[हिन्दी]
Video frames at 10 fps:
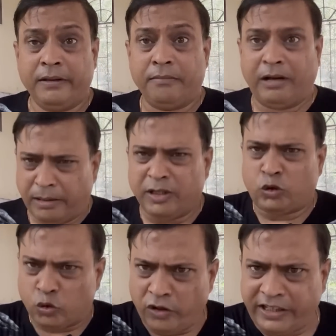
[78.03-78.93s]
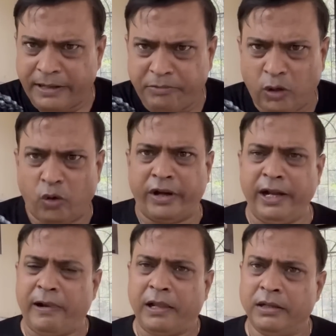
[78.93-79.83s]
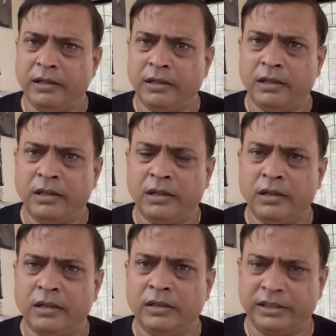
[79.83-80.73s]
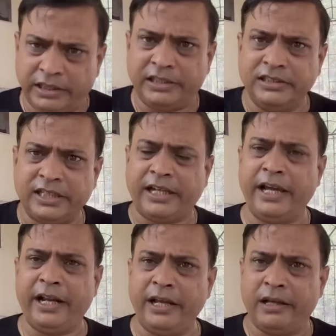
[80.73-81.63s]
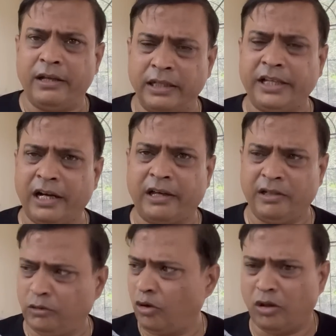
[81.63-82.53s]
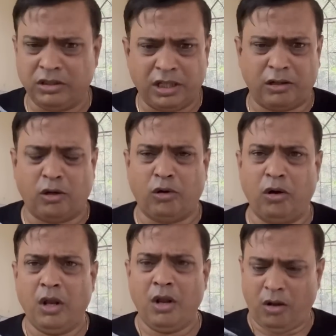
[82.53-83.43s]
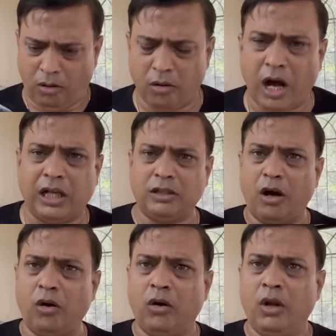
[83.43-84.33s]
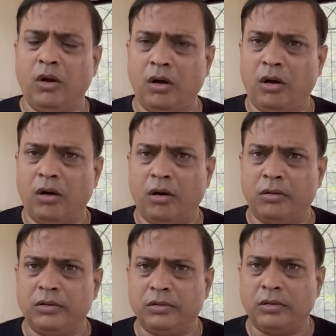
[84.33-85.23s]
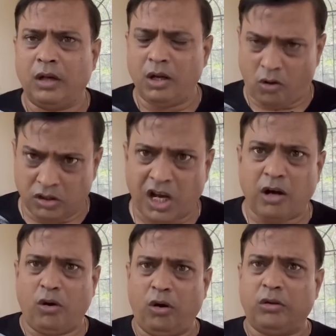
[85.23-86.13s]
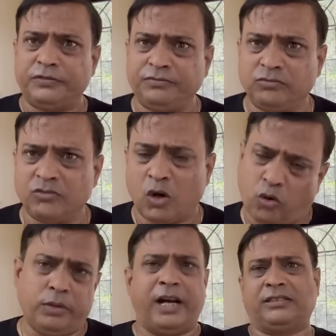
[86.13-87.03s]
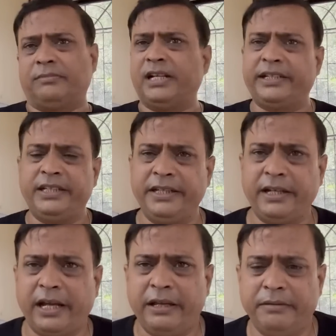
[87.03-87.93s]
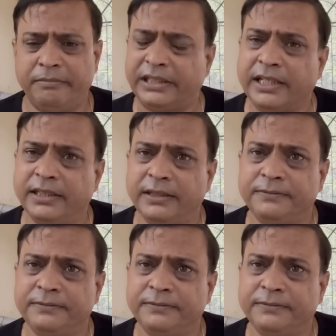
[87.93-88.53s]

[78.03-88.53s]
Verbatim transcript: मतलब ये चूरन टाइप के लोग हैं इतने दिन से कह रहे हैं हथियार खरीदो और ये करो और आ जाओ और जागो और कोई भाई साहब जाग ही नहीं रहा है बताइए